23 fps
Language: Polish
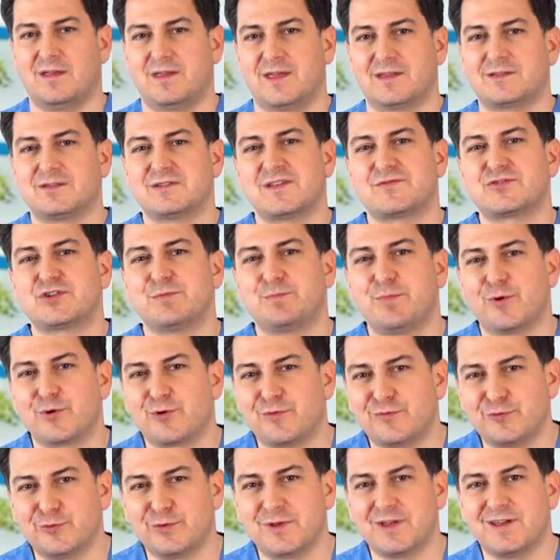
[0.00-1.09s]
Ja to zawsze
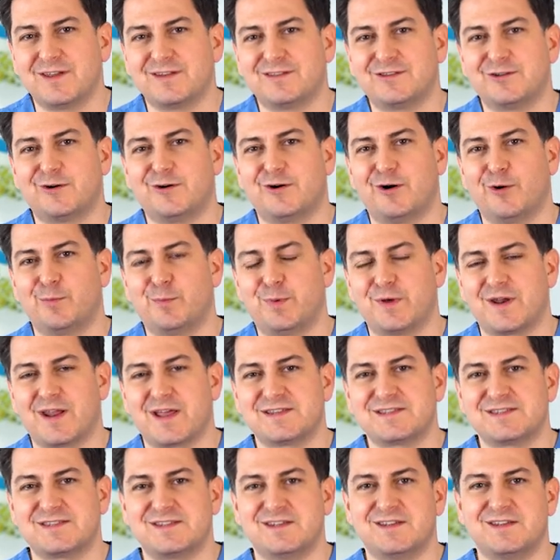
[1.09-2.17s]
porównuję do
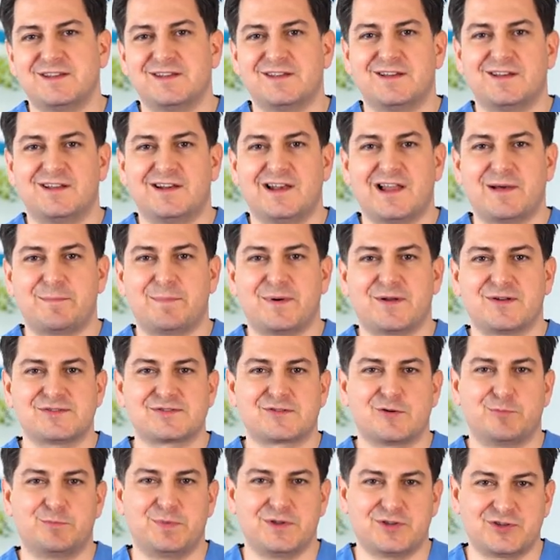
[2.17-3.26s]
operacji
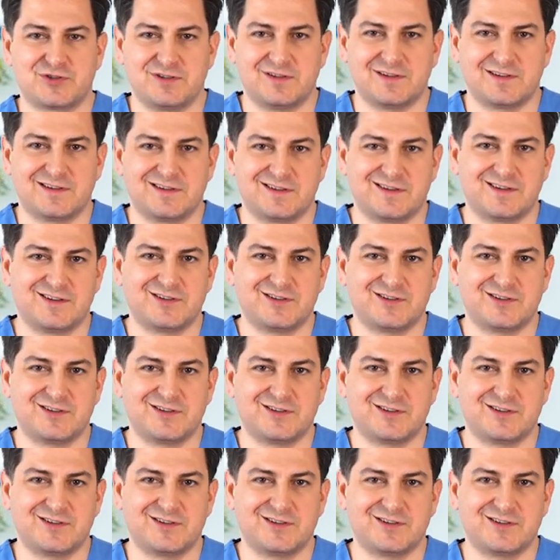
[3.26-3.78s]
laparoskopicznych,